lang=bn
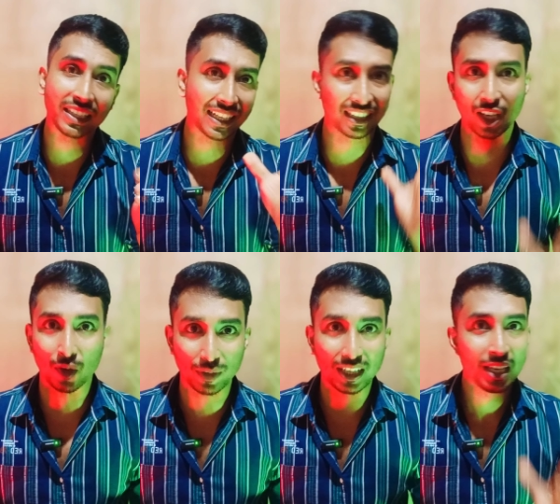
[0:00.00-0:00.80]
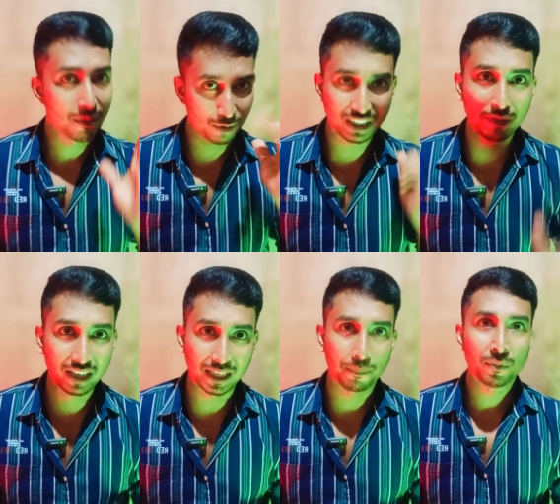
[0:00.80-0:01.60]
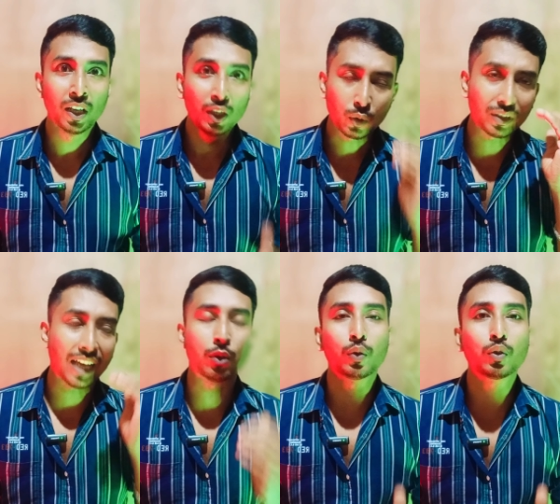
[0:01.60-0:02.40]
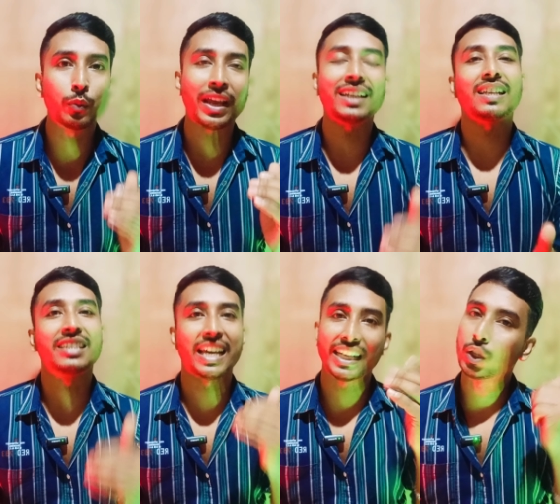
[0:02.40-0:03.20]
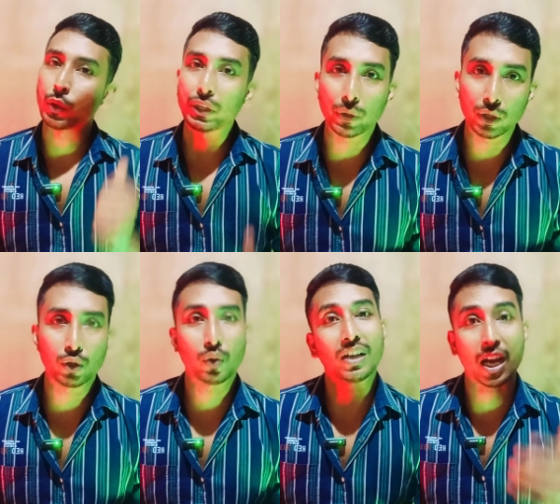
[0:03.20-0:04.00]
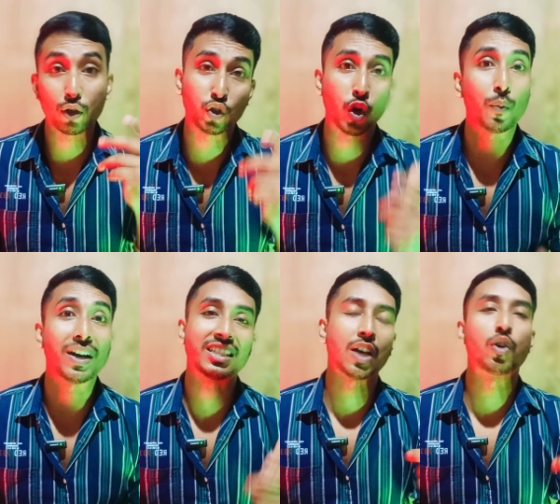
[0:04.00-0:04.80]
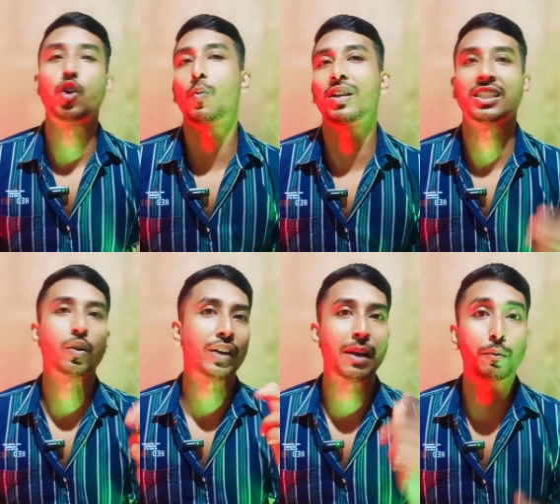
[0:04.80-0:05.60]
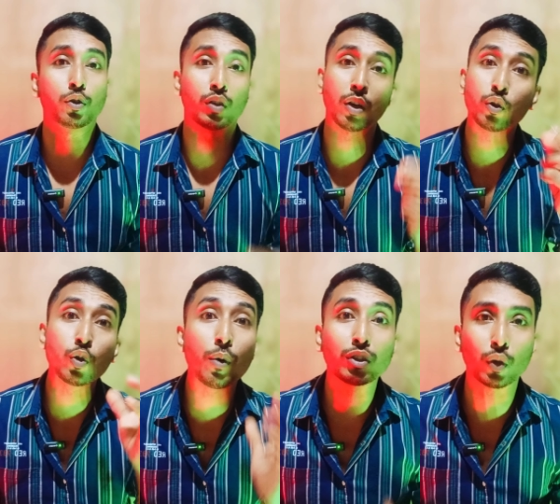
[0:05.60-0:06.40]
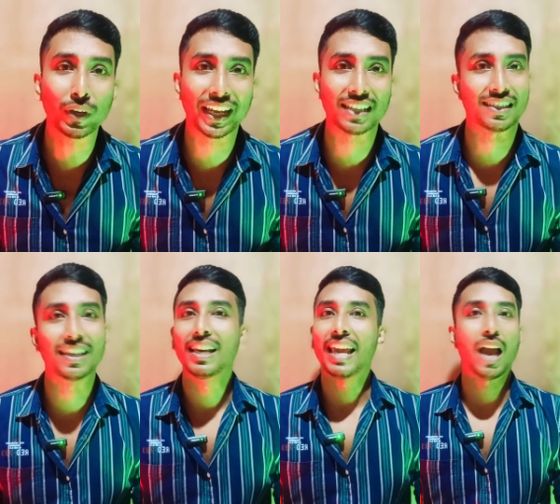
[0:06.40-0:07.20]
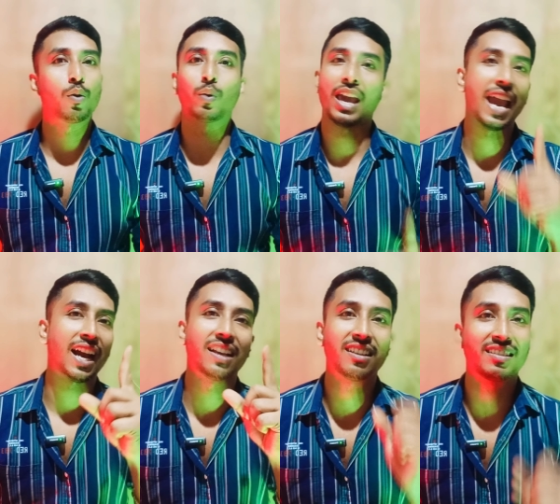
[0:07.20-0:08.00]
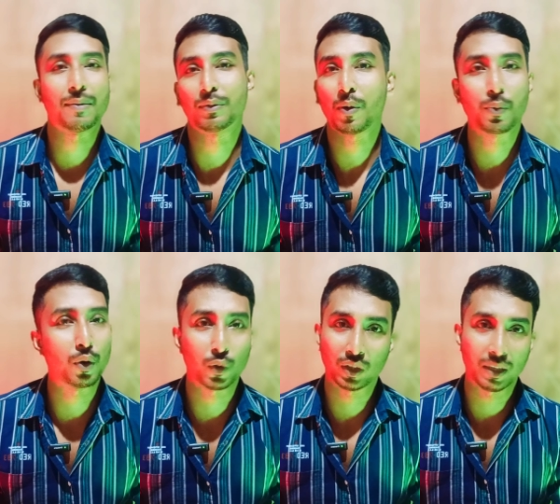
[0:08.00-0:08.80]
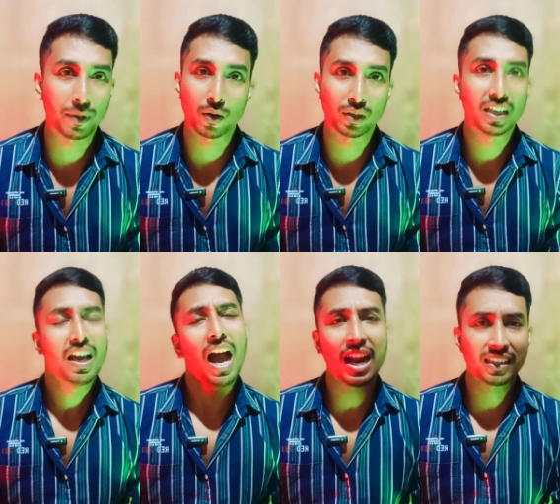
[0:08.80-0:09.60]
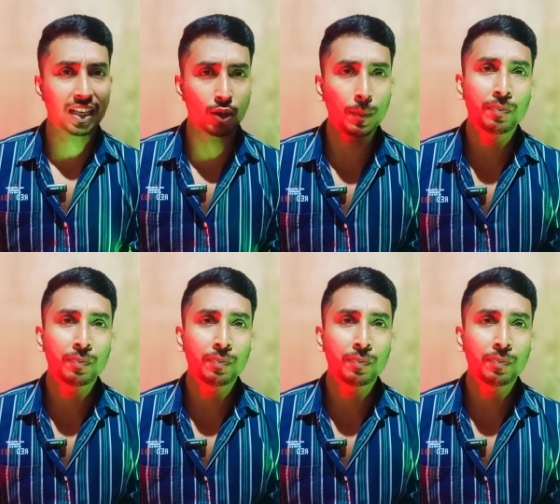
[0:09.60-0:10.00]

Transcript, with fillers: দেখতে হবে বুঝতে পারলে তো দেখো তোমরা একটা চ্যানেল তৈরি করেছো কারো ছ মাস কারো ন মাস কারো এক বছর কারো দু বছর হয়ে গেছে এখনো এক হাজার সাবস্ক্রাইব পূরণ করতে পারোনি আর দেখো